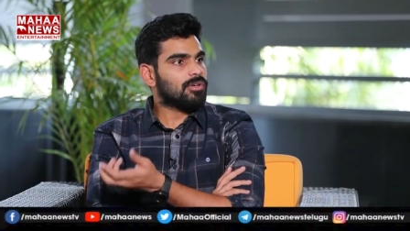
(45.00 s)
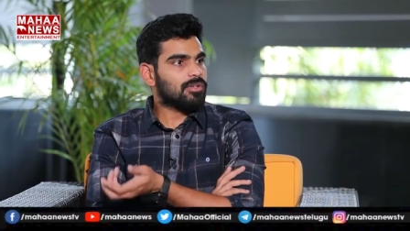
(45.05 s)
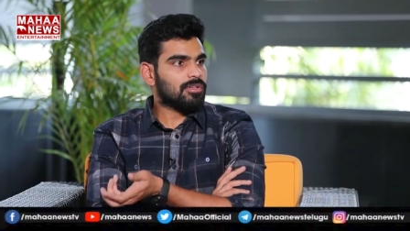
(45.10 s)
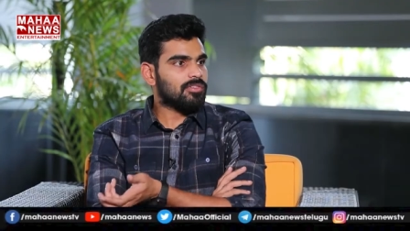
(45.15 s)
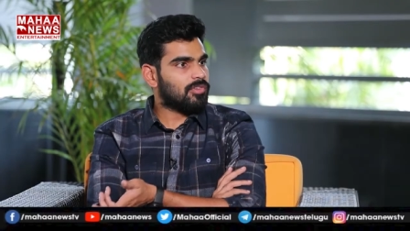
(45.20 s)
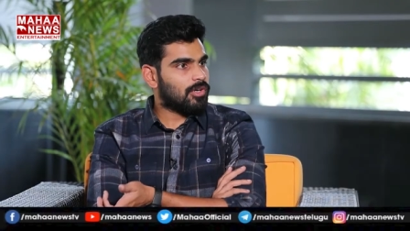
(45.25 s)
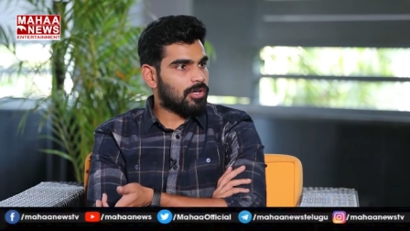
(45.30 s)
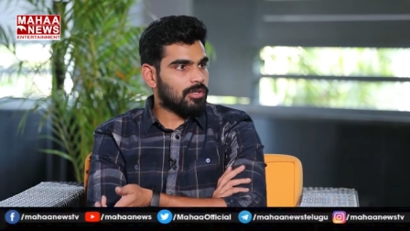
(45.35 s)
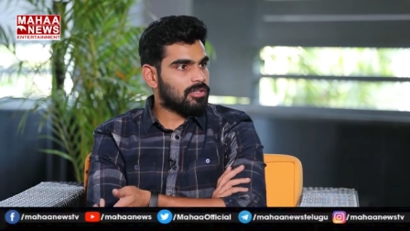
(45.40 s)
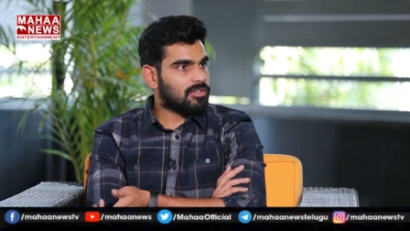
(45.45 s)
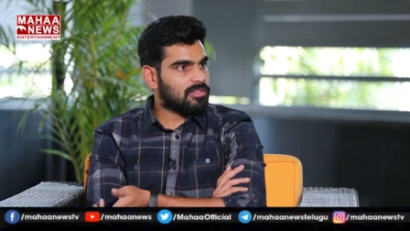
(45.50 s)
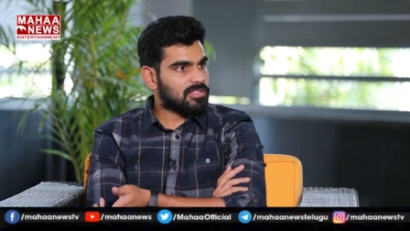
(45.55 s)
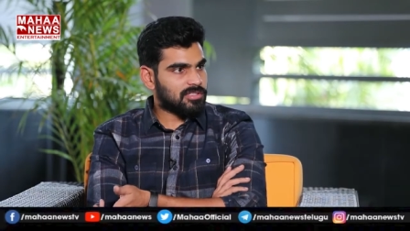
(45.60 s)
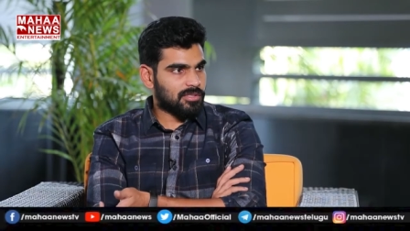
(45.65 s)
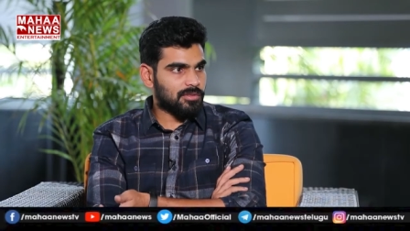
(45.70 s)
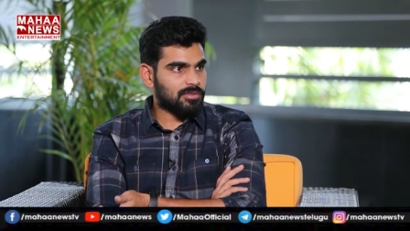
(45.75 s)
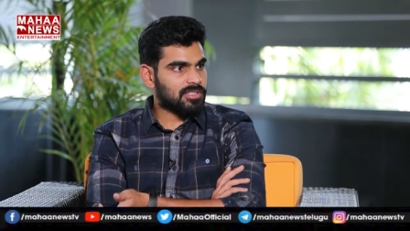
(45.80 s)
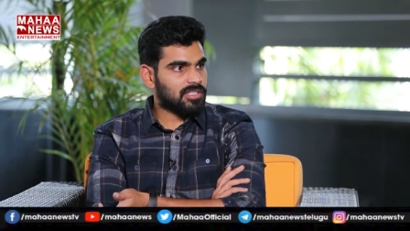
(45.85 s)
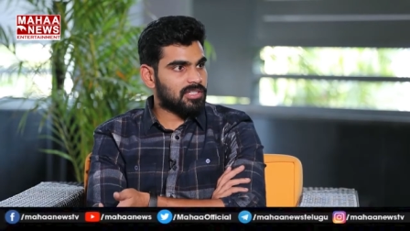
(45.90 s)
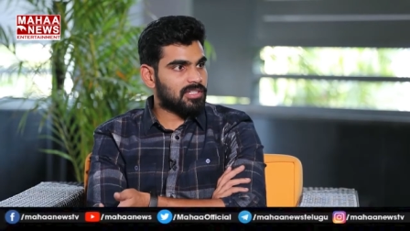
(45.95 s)
ఒక్కరు ఫాలో
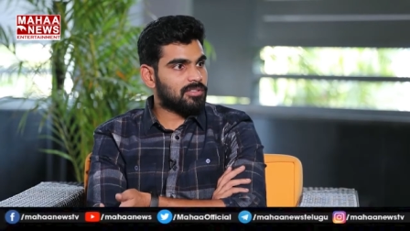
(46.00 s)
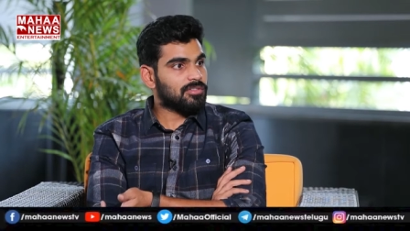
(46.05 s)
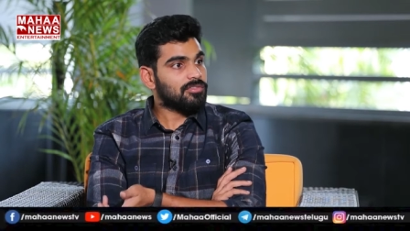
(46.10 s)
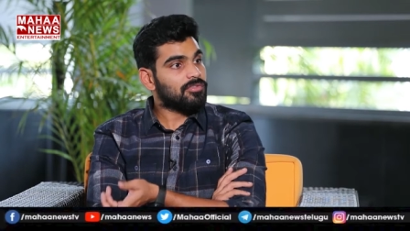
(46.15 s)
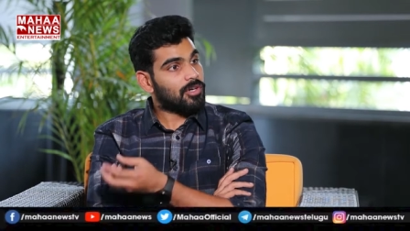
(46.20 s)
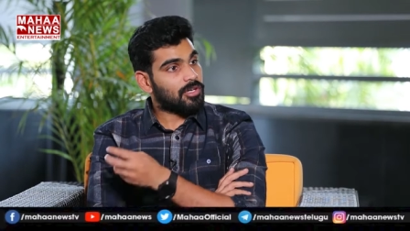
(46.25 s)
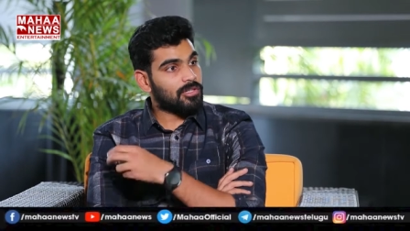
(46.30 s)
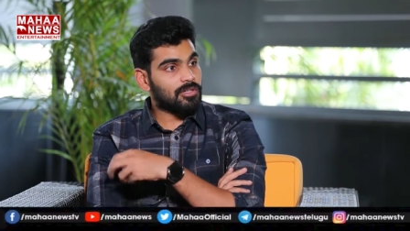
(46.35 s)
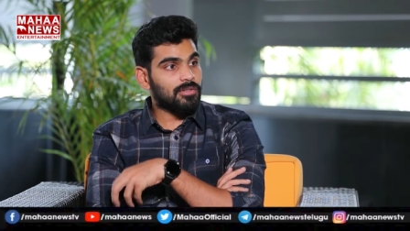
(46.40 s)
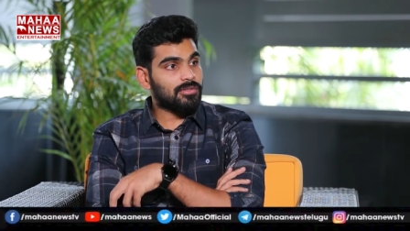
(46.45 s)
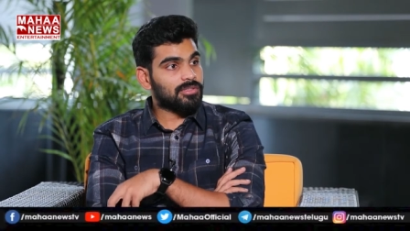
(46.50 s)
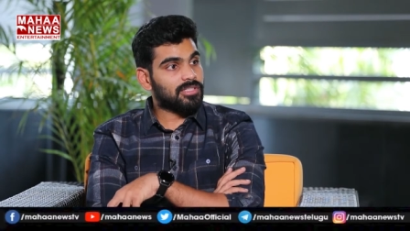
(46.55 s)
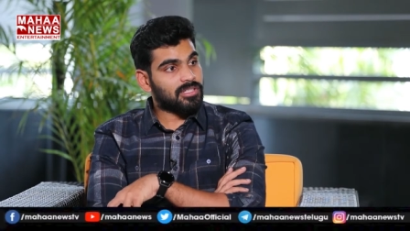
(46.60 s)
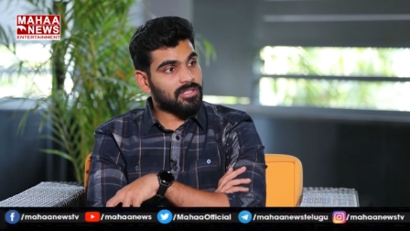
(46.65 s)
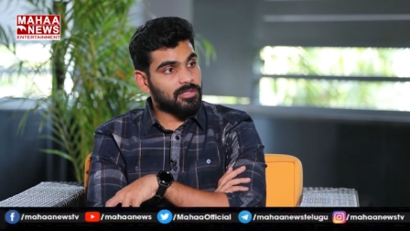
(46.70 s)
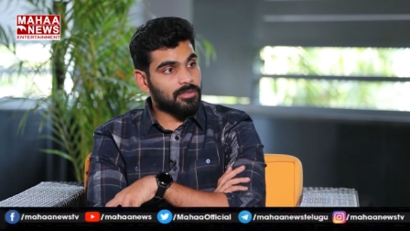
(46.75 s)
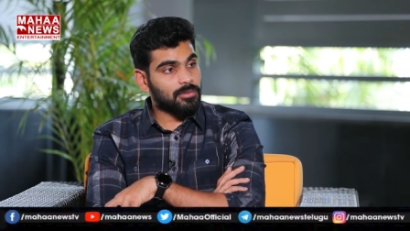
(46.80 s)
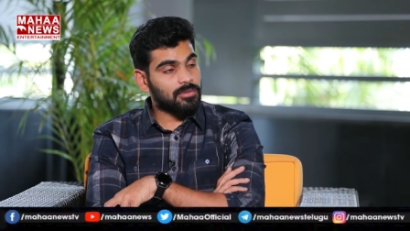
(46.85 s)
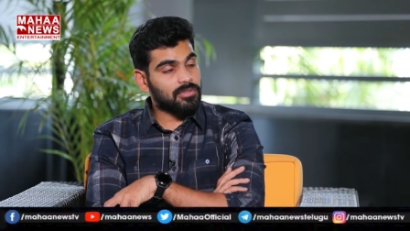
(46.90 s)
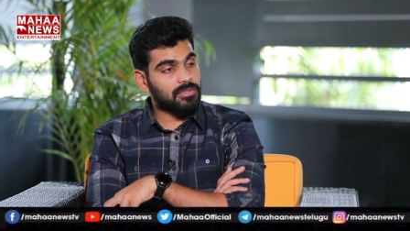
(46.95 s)
అవ్వాల్సిన అవసరం లేదు ఫాలో
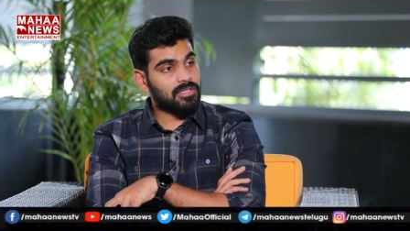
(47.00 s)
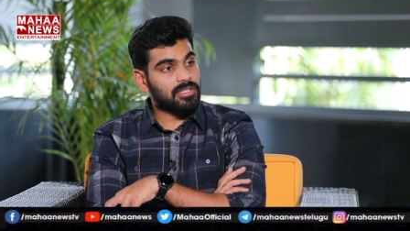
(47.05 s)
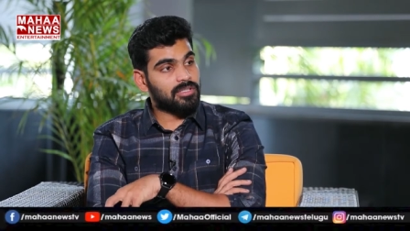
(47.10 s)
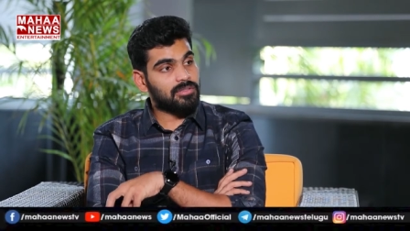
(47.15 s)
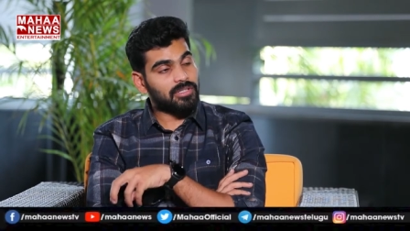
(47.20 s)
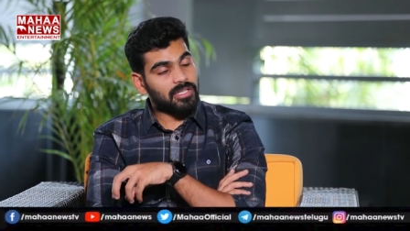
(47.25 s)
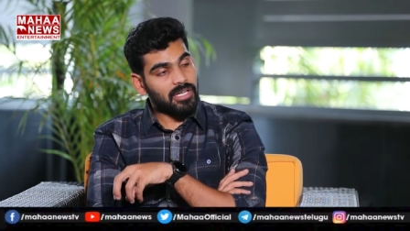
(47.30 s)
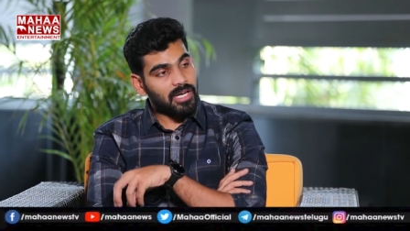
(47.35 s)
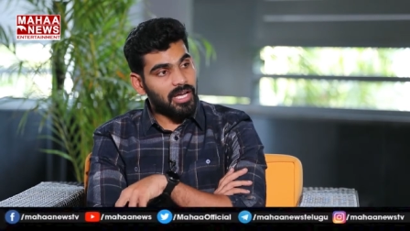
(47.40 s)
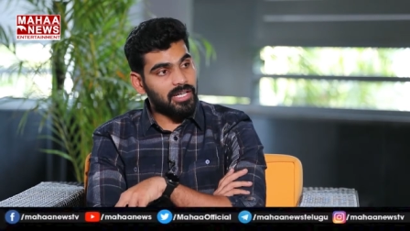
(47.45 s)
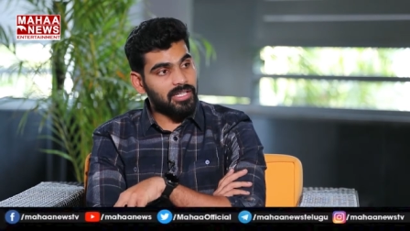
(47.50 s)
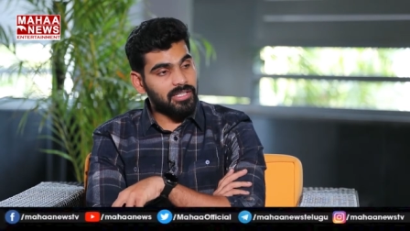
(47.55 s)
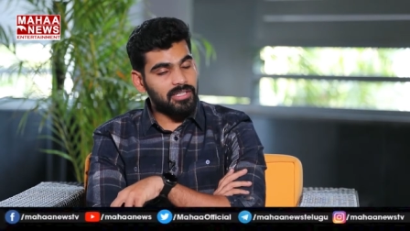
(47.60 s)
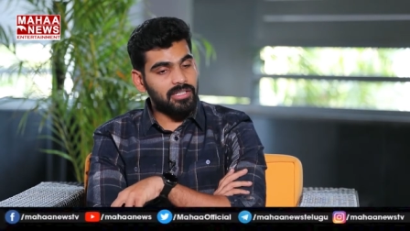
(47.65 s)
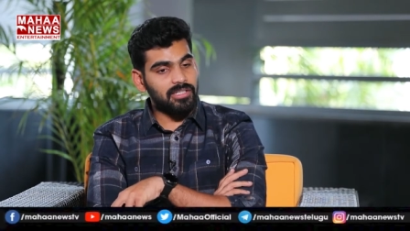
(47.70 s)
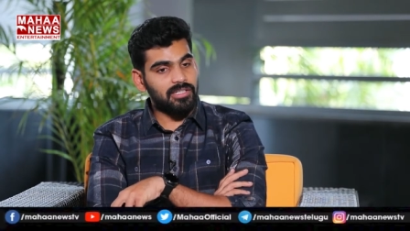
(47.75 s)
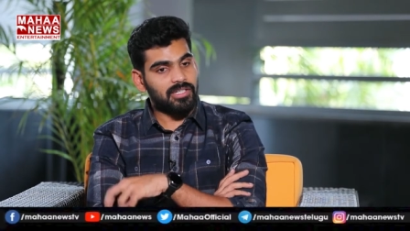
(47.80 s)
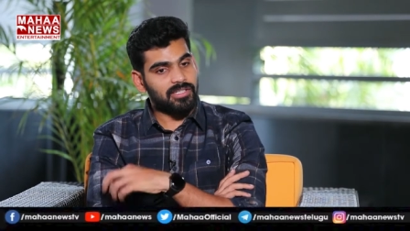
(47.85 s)
అవుతారని రూల్ లేదు కానీ